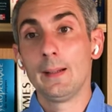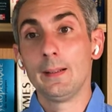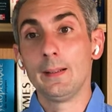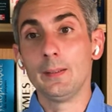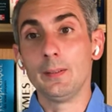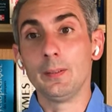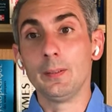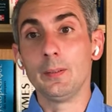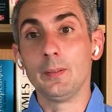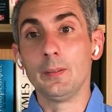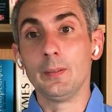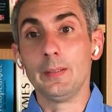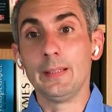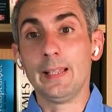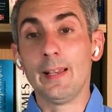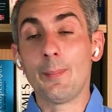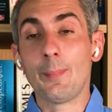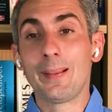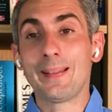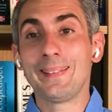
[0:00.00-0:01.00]
euh, il
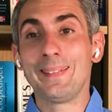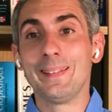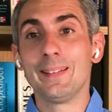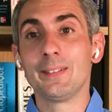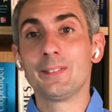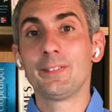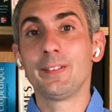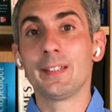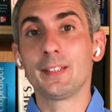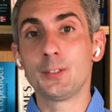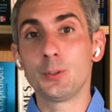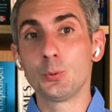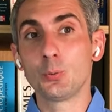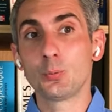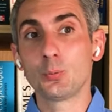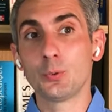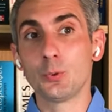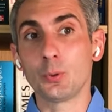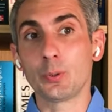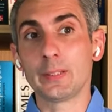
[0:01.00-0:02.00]
n'y avait pas
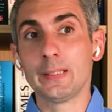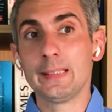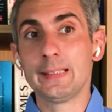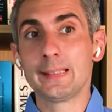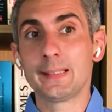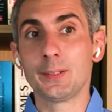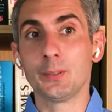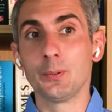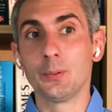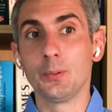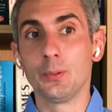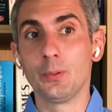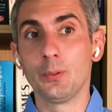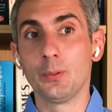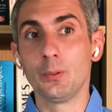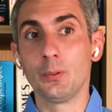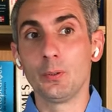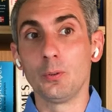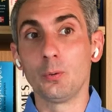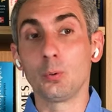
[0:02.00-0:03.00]
d'infection, de risque,
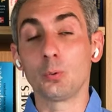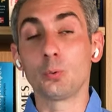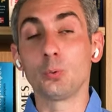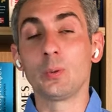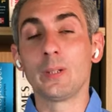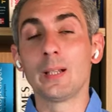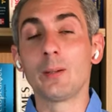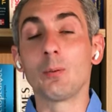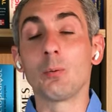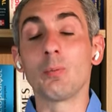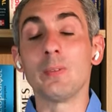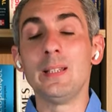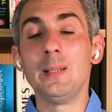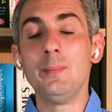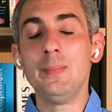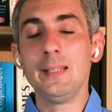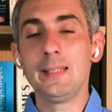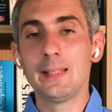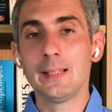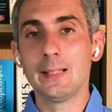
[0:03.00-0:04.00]
euh, en tout cas on
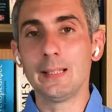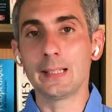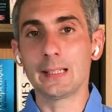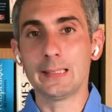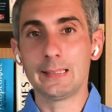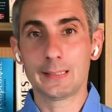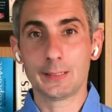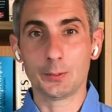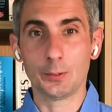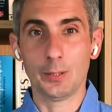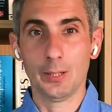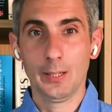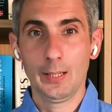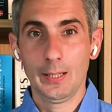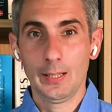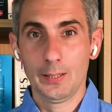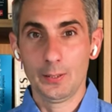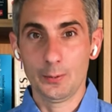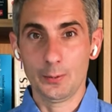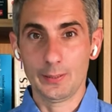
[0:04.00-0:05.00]
limitait les risques
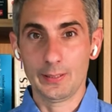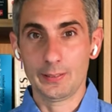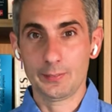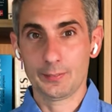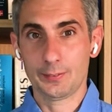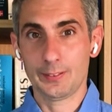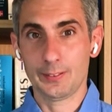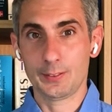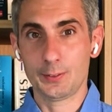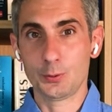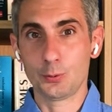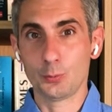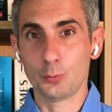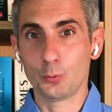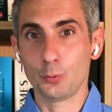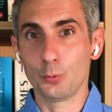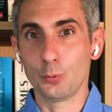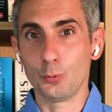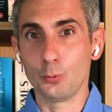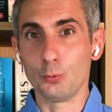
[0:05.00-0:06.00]
euh, d'infection
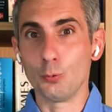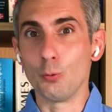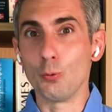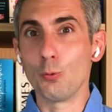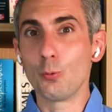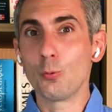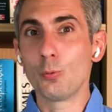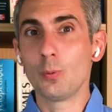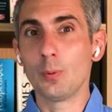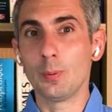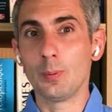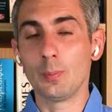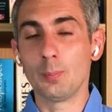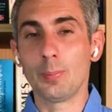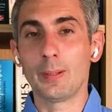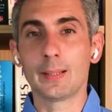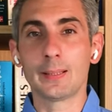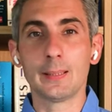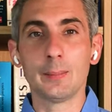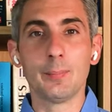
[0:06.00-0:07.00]
de, l'eau
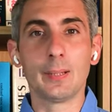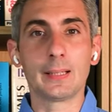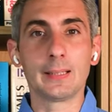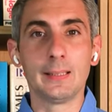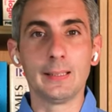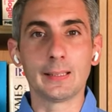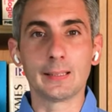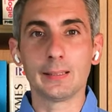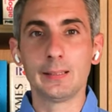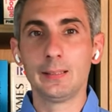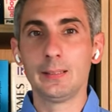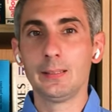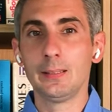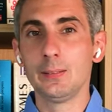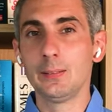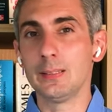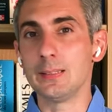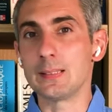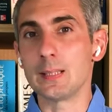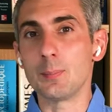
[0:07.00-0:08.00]
par des
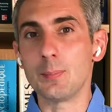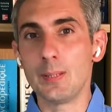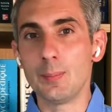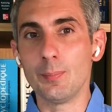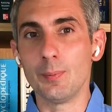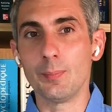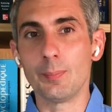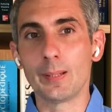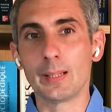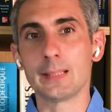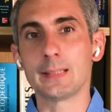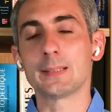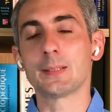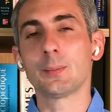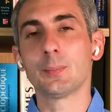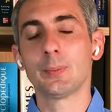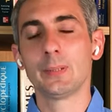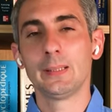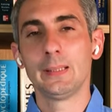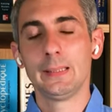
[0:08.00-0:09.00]
bactéries, des amibes par
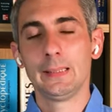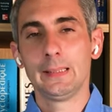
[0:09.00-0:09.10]
exemple.